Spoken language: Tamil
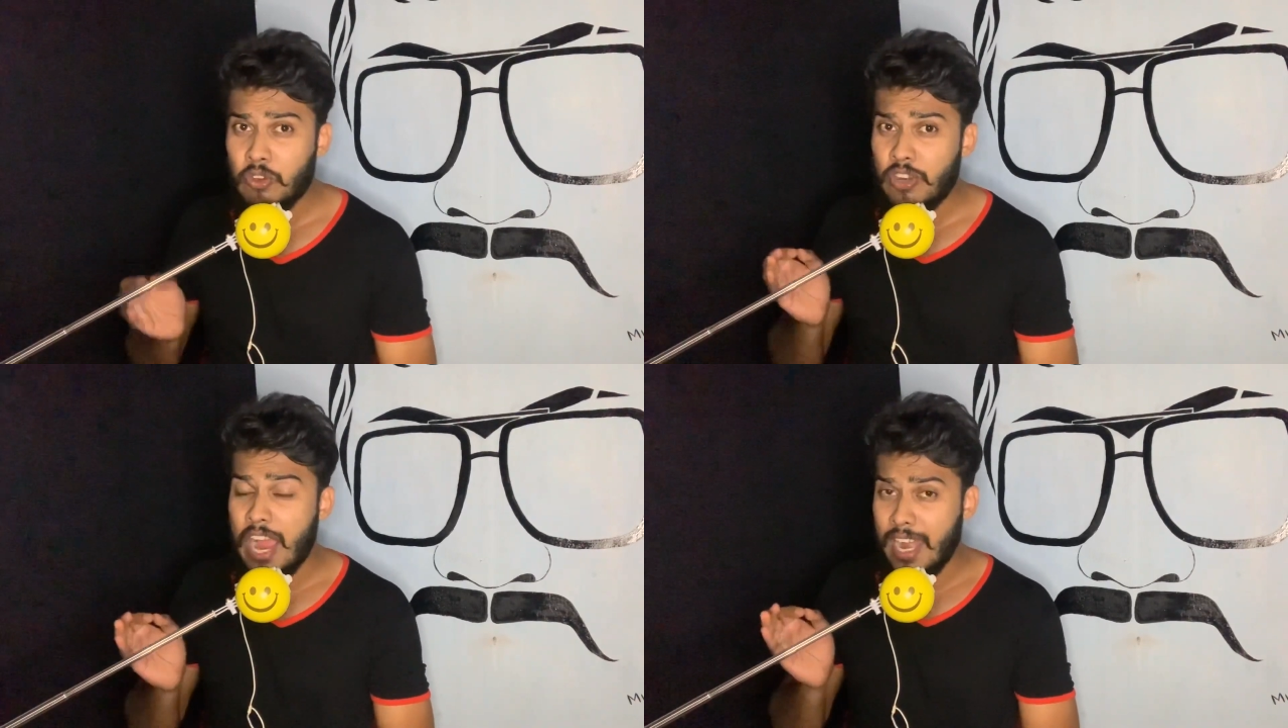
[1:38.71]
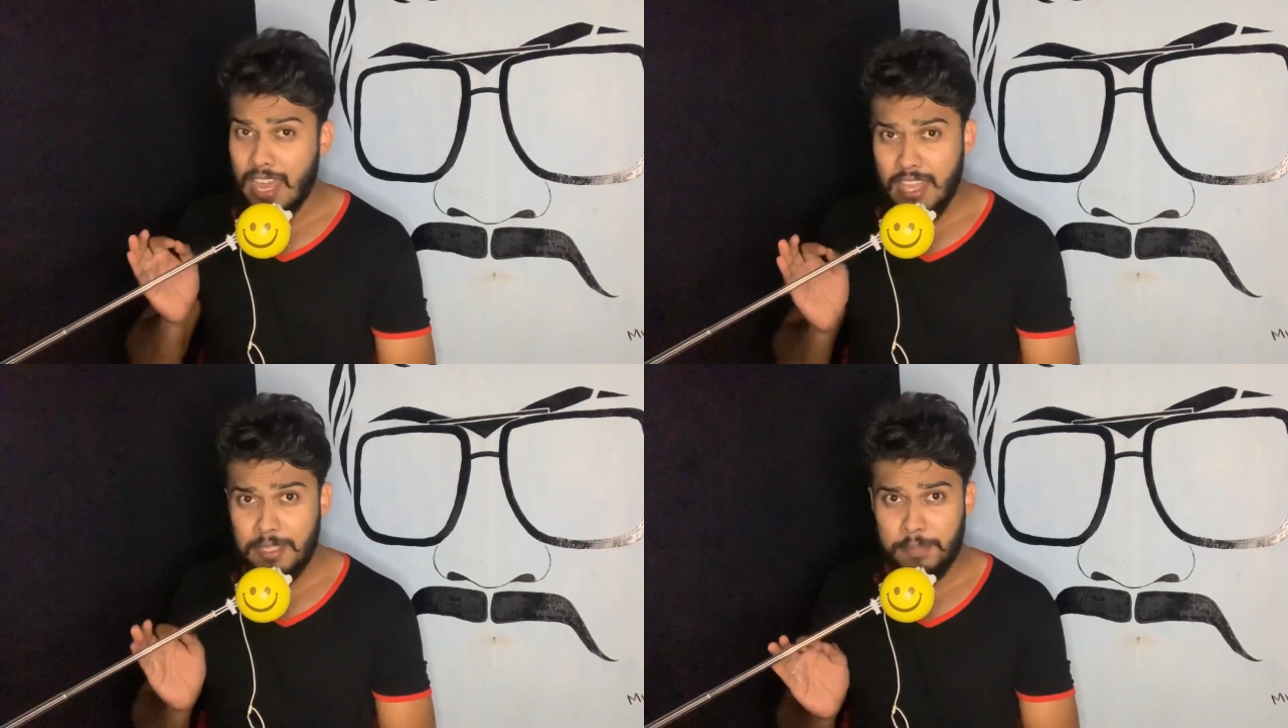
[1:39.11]
ஒரு
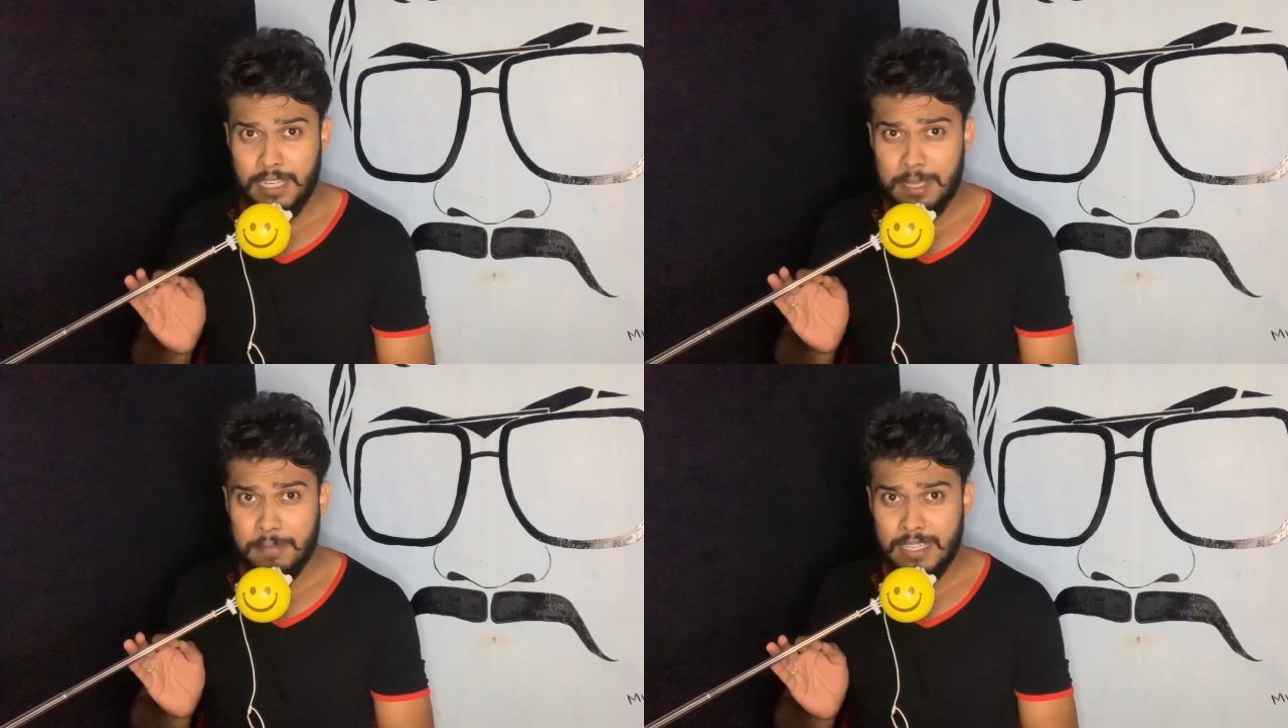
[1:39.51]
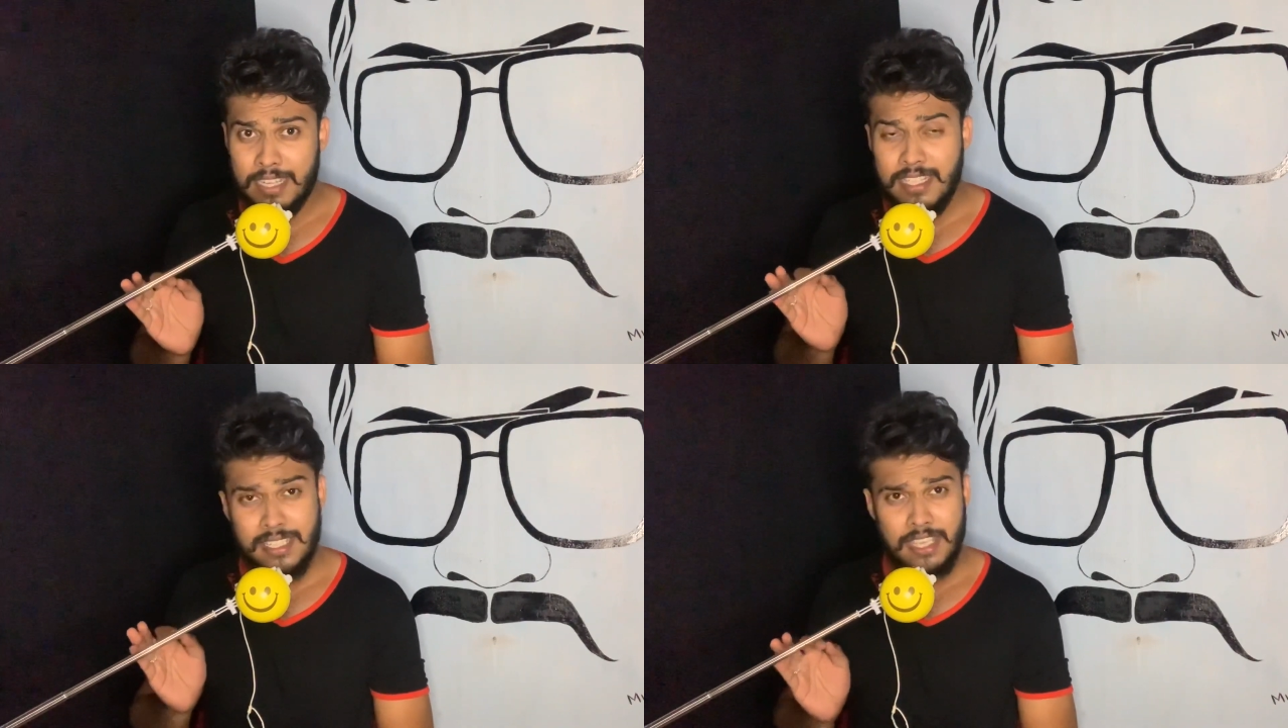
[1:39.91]
அலாதி
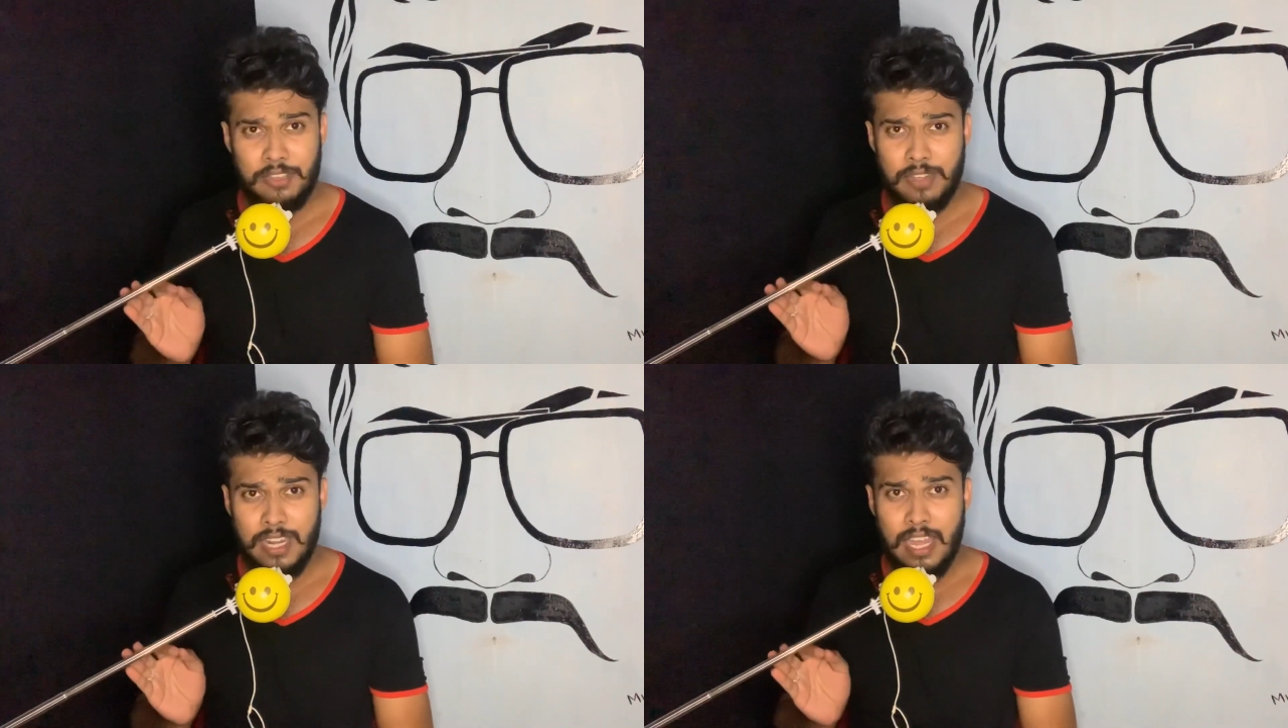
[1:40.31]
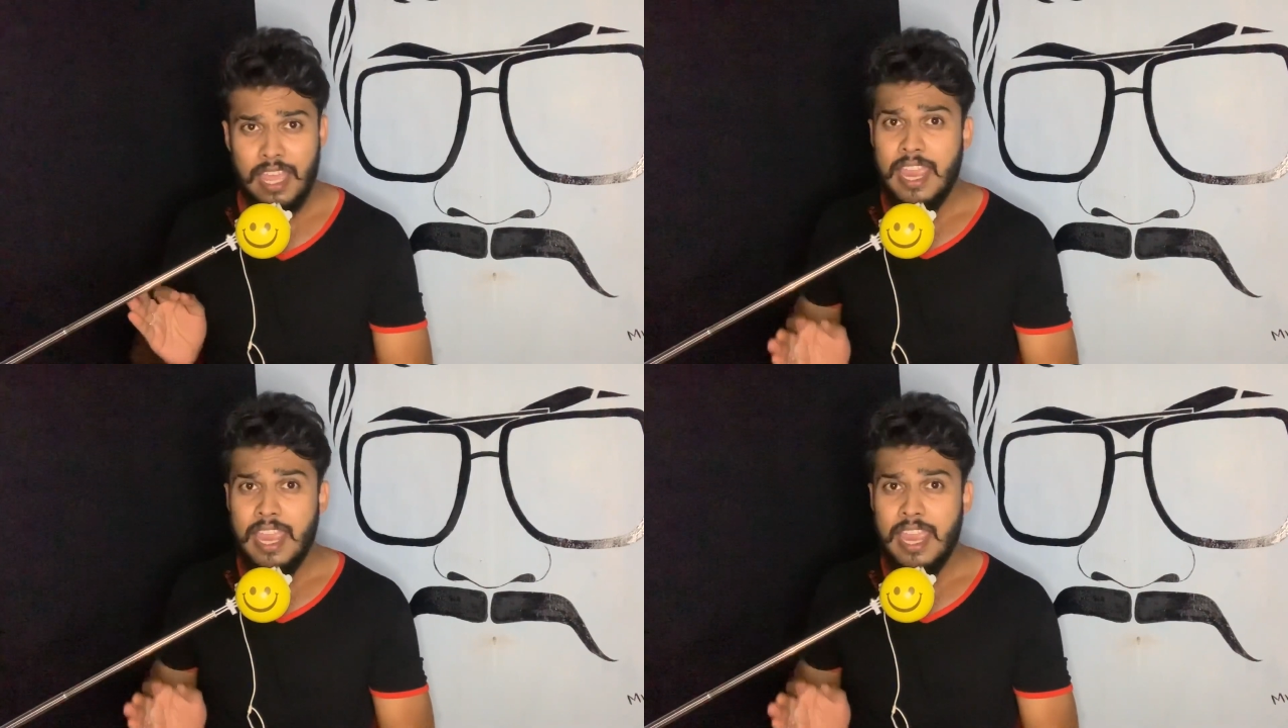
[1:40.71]
பிரியப்பட்டார் சேகுவரா